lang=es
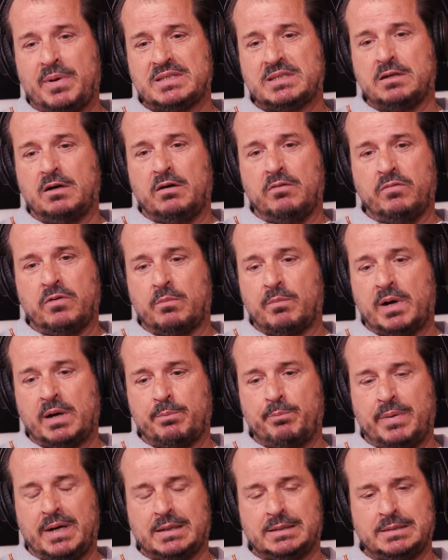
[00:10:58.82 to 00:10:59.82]
pasado a
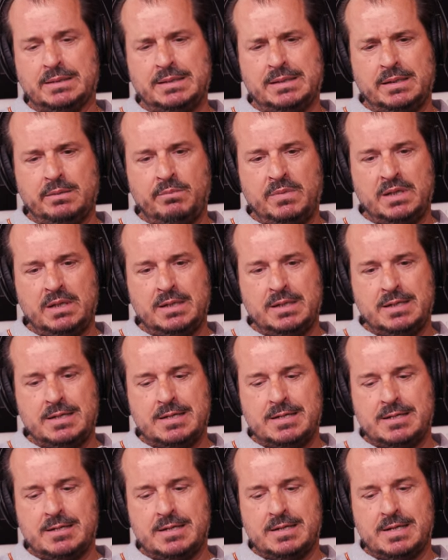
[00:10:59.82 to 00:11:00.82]
formar parte de
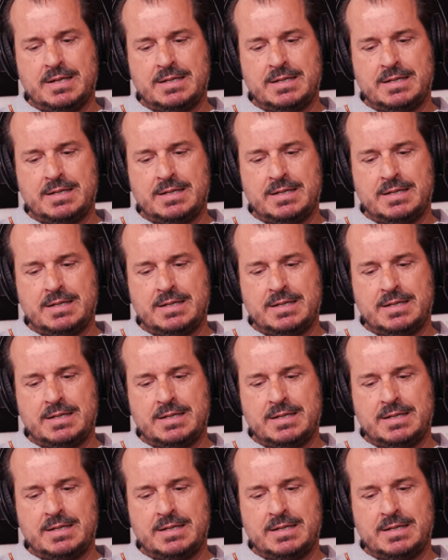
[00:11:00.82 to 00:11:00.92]
mi